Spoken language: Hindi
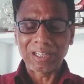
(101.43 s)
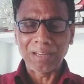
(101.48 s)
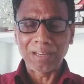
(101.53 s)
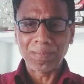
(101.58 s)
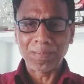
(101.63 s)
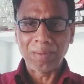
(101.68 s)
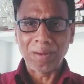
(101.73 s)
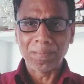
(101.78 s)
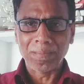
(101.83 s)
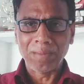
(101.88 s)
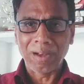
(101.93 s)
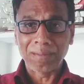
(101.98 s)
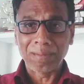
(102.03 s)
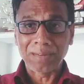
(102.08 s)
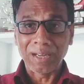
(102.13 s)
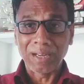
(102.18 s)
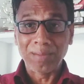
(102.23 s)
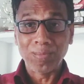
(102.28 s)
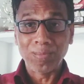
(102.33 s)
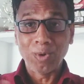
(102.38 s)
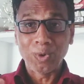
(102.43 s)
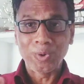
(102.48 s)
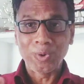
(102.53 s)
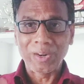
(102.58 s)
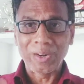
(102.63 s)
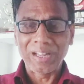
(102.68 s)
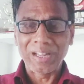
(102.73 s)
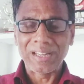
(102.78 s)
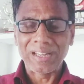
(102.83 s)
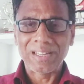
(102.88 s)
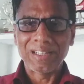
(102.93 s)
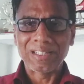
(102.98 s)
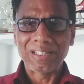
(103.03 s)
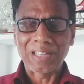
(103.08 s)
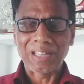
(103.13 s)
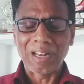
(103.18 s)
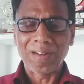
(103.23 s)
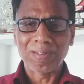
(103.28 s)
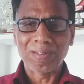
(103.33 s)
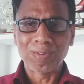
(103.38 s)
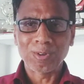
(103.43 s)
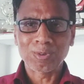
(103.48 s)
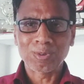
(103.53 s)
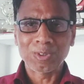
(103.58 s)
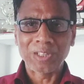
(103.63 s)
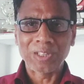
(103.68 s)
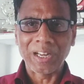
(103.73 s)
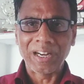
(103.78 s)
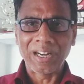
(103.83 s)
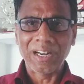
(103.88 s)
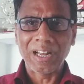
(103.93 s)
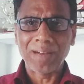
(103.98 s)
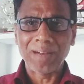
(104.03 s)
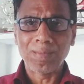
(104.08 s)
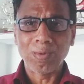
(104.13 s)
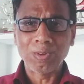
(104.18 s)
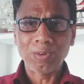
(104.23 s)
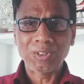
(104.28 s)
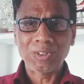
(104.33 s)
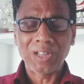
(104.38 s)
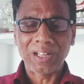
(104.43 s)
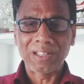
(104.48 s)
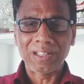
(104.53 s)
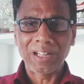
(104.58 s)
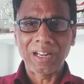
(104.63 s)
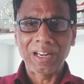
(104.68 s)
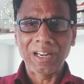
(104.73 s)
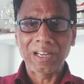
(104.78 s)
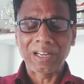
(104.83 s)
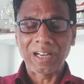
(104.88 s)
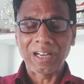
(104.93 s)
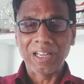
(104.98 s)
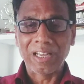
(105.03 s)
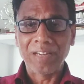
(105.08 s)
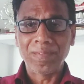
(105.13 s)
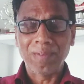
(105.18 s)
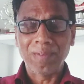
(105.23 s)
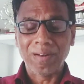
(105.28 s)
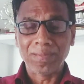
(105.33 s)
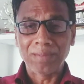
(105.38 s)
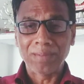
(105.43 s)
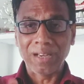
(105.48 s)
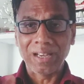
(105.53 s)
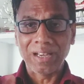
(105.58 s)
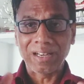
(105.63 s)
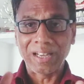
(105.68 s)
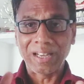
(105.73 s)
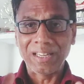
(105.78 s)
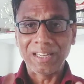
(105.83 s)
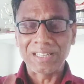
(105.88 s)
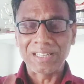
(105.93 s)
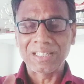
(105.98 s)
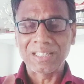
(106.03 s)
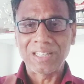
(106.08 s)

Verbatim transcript: है कि फिल्म में आप कहीं बोर हो रहे हैं इसके अलावा दोस्तों सेकंड हाफ बहुत शानदार है कई फिल्म के कई ऐसे